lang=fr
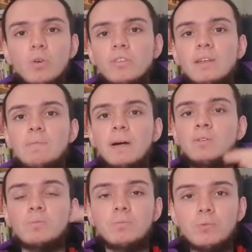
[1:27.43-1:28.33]
C'est pas
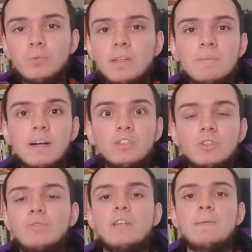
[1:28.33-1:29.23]
non plus des matchs,
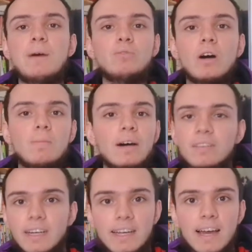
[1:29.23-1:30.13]
vous n'allez pas voir un
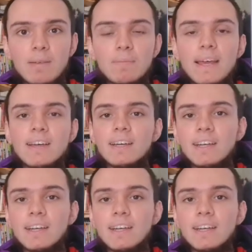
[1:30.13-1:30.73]
Barça Real, mais